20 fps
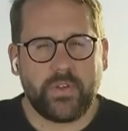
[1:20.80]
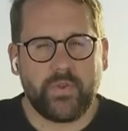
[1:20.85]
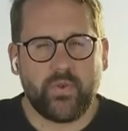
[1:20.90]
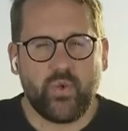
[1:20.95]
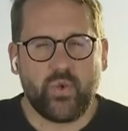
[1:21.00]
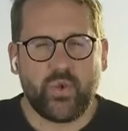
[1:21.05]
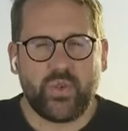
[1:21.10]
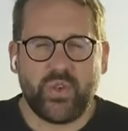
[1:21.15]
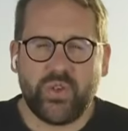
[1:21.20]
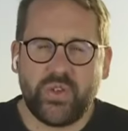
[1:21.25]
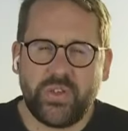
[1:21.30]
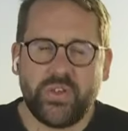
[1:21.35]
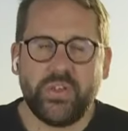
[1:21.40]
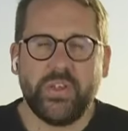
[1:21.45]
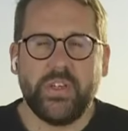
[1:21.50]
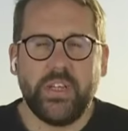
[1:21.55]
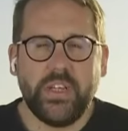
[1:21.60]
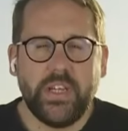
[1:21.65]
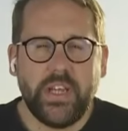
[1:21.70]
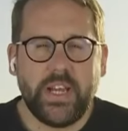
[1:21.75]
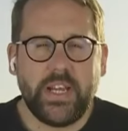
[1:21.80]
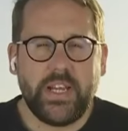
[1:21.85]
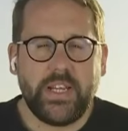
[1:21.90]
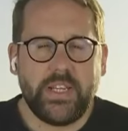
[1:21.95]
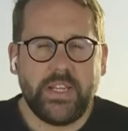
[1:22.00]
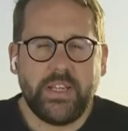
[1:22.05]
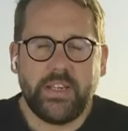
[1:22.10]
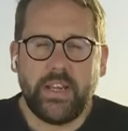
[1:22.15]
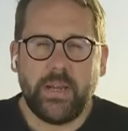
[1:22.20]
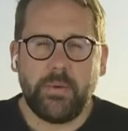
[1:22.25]
versucht und ich
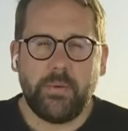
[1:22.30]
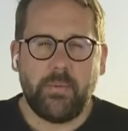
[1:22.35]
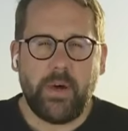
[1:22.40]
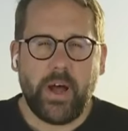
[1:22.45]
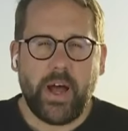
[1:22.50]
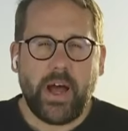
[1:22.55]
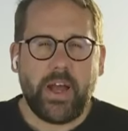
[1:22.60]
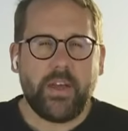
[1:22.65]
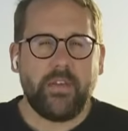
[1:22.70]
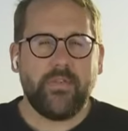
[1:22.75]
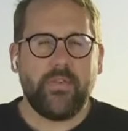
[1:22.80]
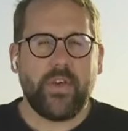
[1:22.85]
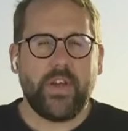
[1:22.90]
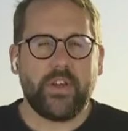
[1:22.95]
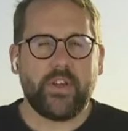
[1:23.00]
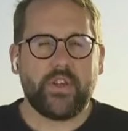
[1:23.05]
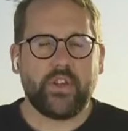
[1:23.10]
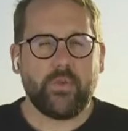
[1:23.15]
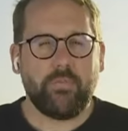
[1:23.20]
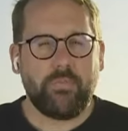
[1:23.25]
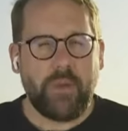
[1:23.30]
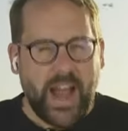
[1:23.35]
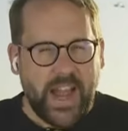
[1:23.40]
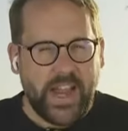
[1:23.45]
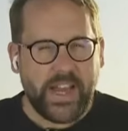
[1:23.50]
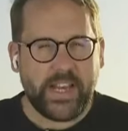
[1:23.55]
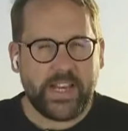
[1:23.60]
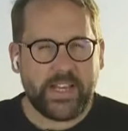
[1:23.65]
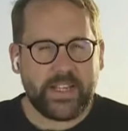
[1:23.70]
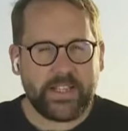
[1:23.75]
nehme mal an, wenn Joe
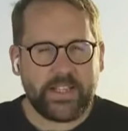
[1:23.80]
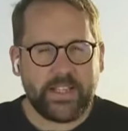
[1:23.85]
Biden